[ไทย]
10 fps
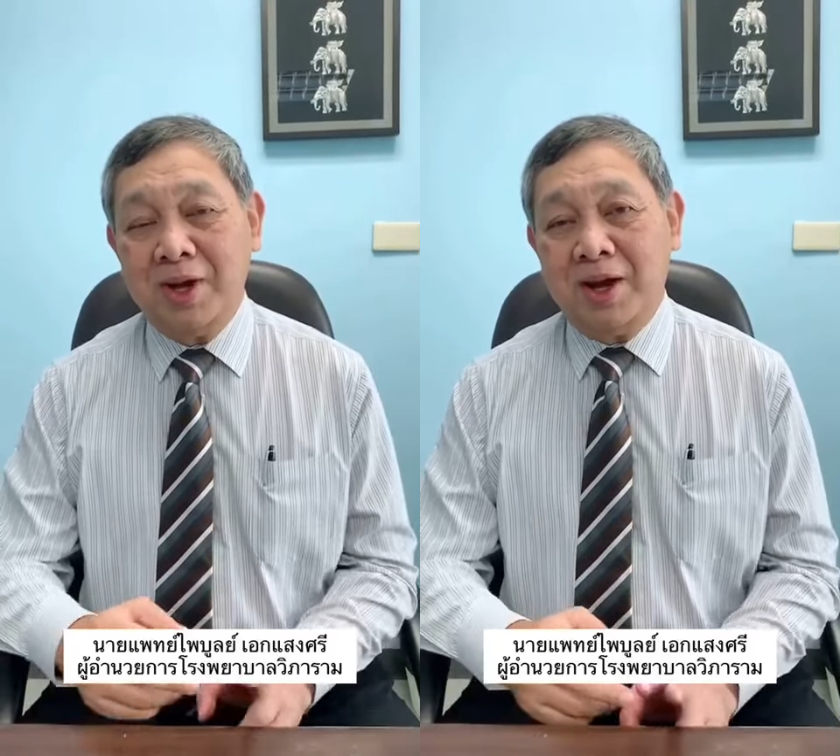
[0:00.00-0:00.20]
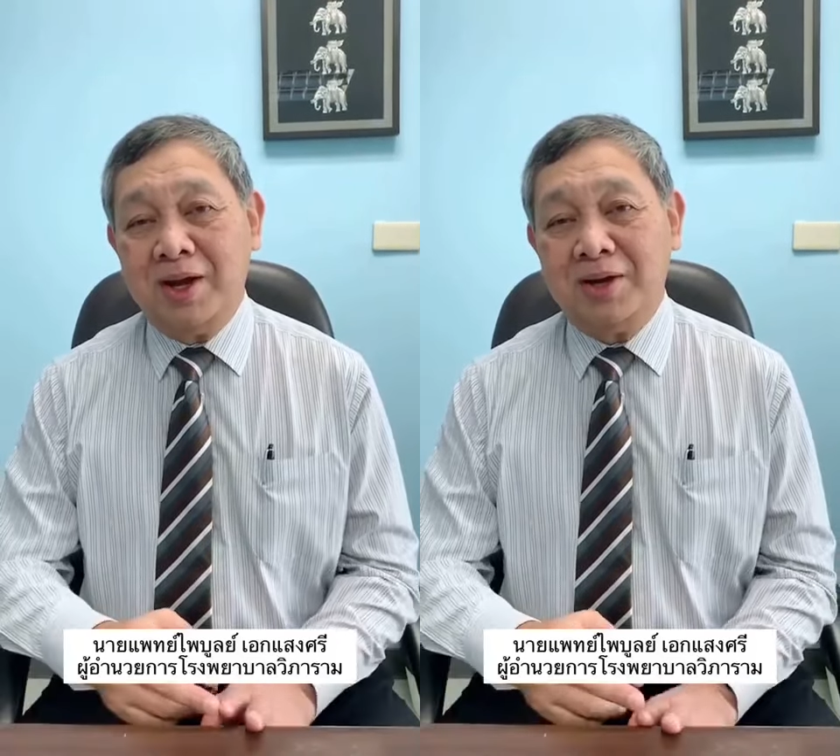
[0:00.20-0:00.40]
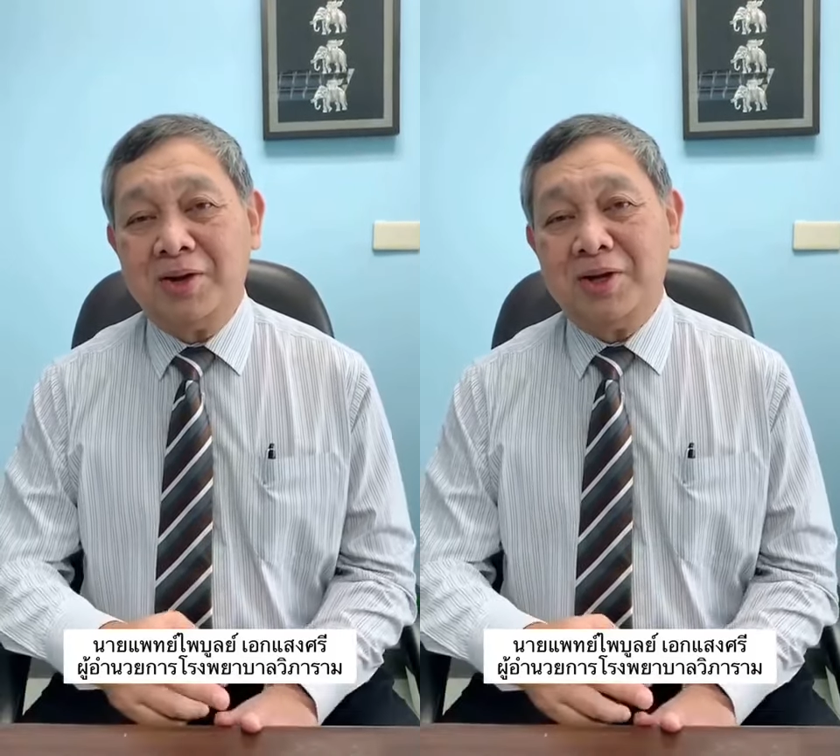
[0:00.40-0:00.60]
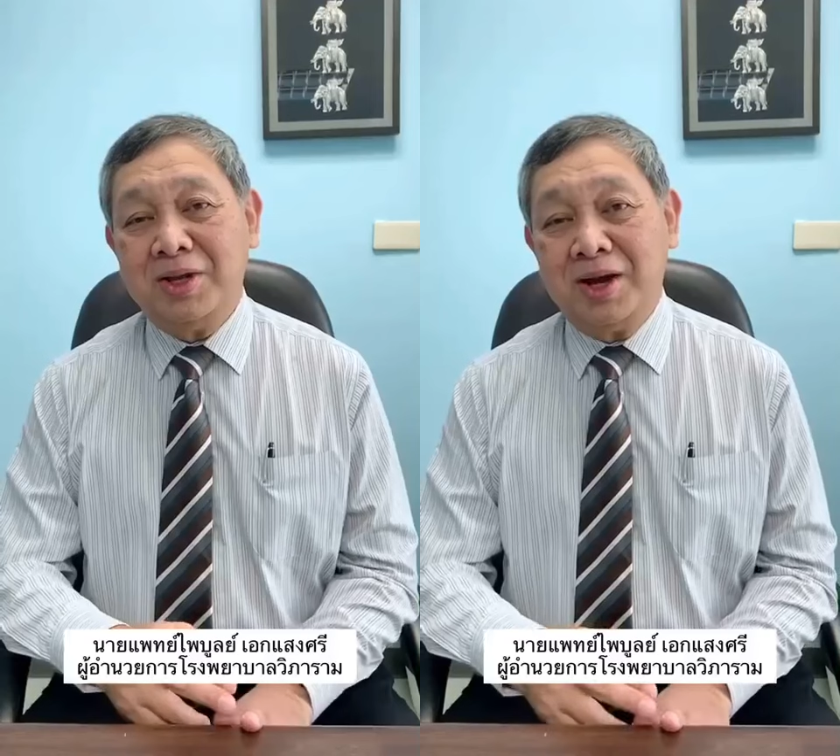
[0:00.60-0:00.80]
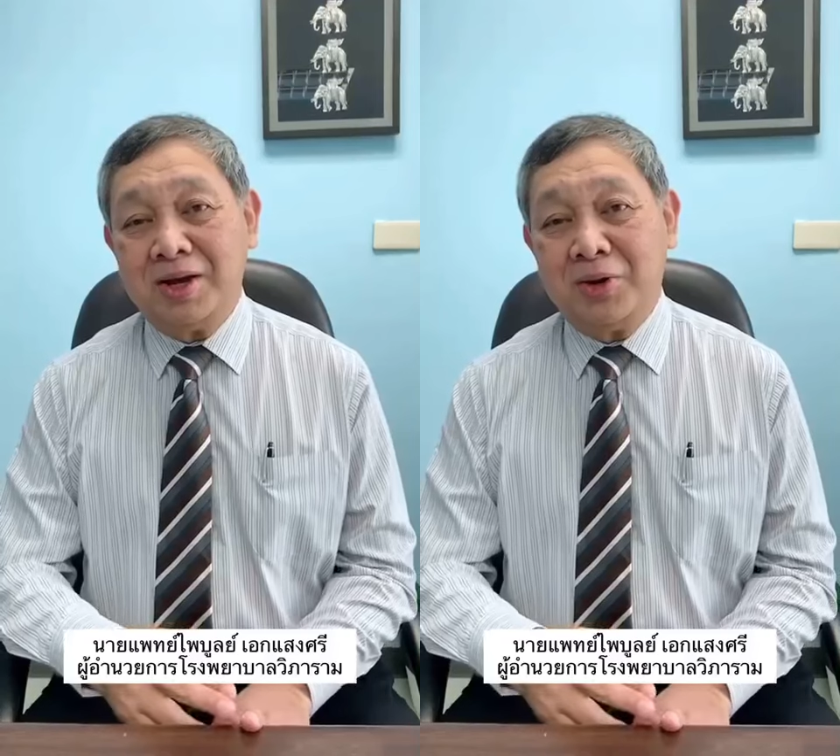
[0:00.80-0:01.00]
อันนี้ก็เลยอ
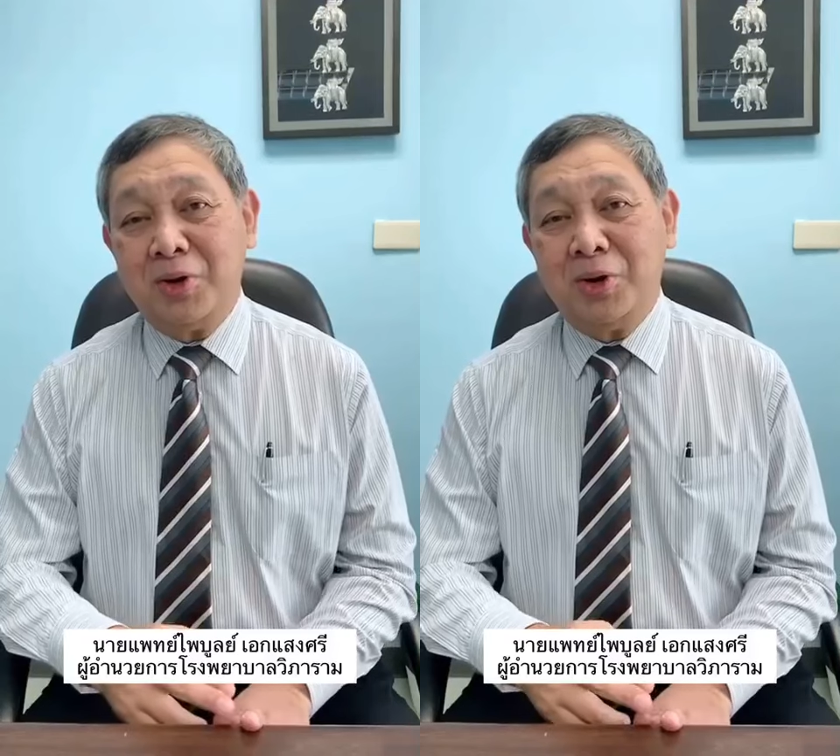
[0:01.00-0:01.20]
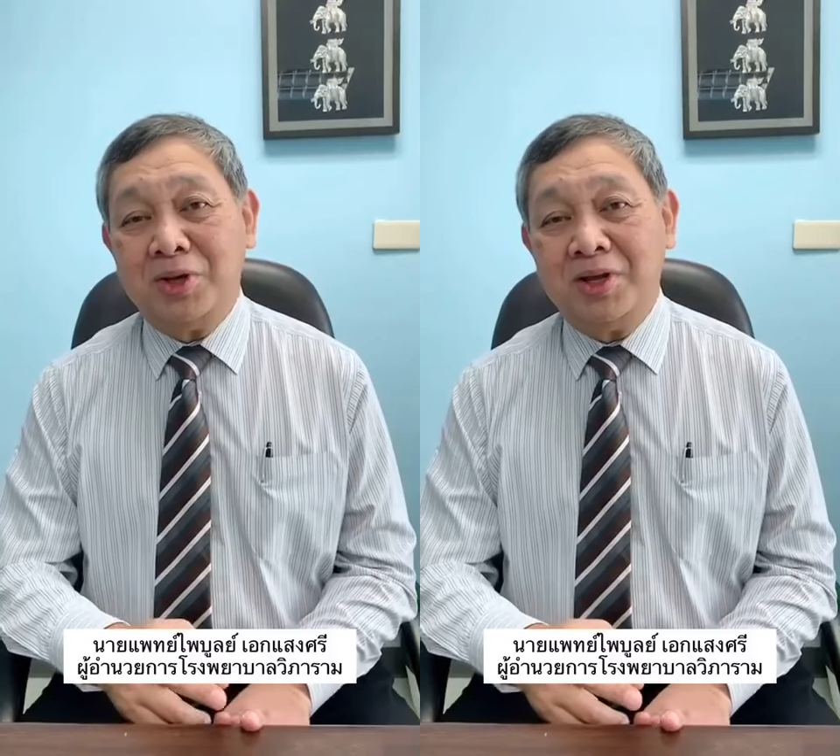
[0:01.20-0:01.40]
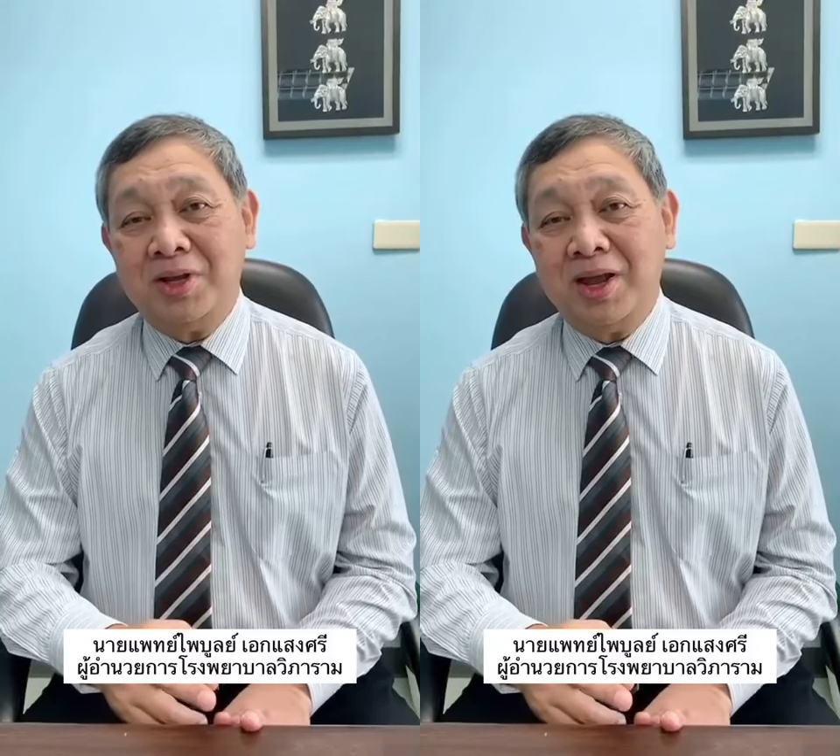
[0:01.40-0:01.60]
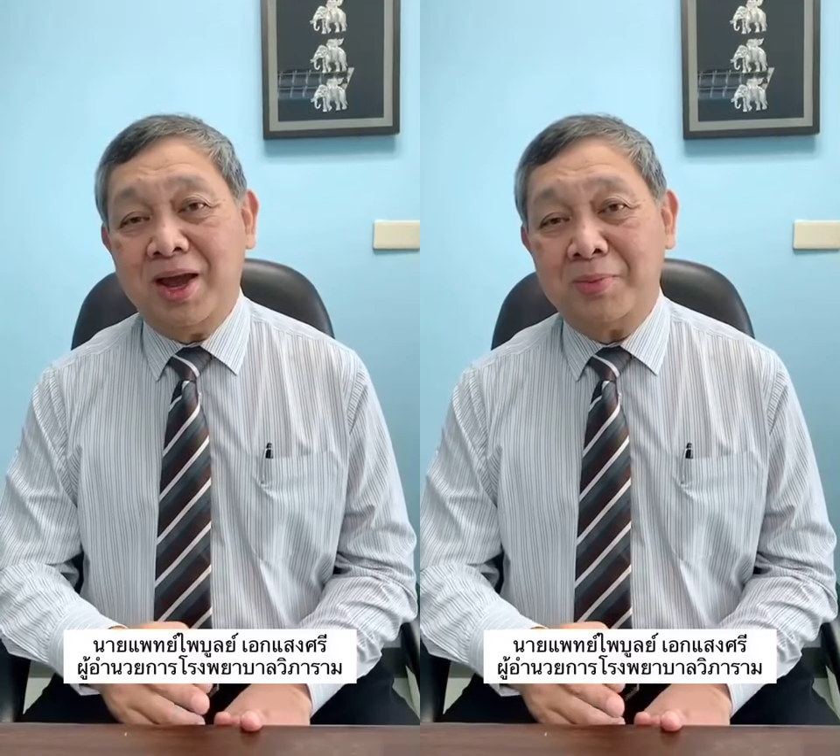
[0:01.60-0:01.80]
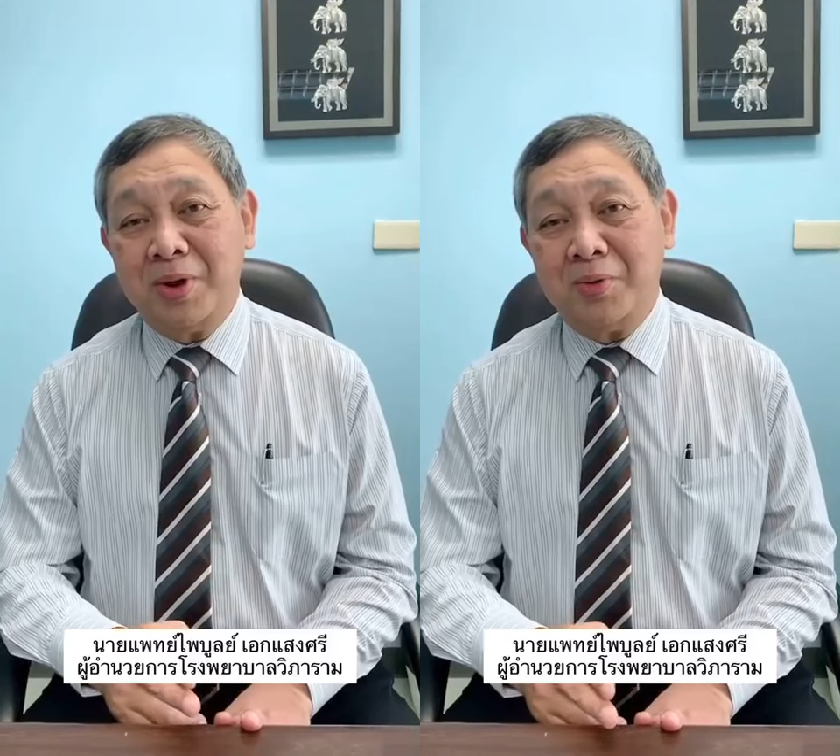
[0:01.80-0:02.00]
ยากจะขอชี้แจง
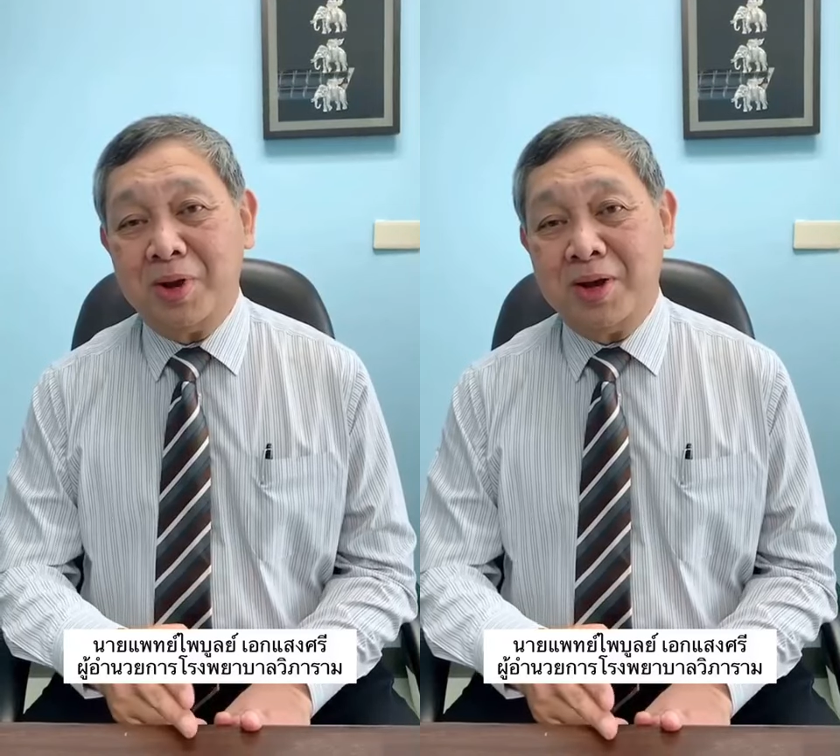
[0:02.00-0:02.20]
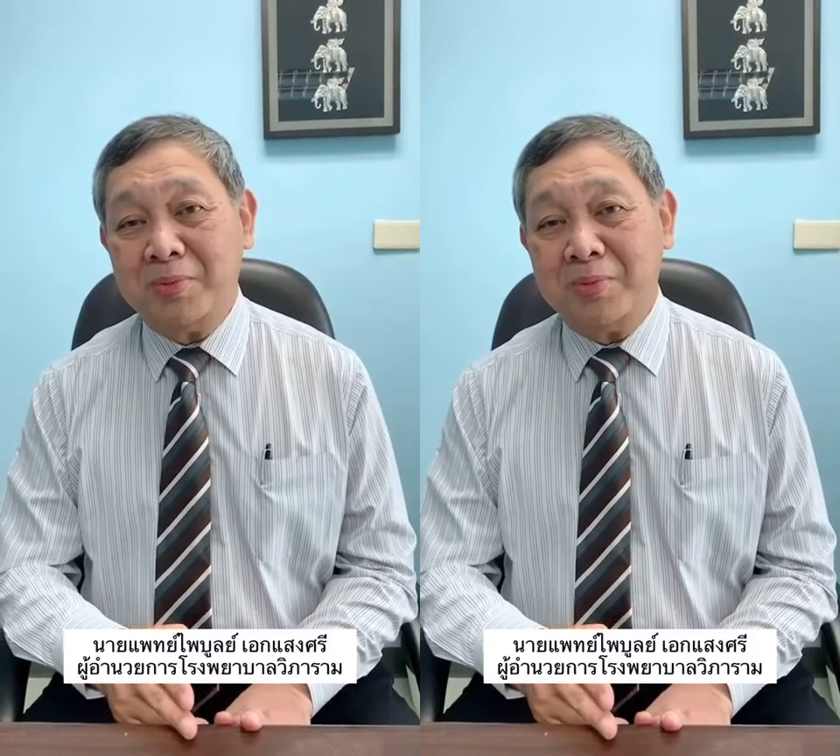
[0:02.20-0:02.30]
มาว่า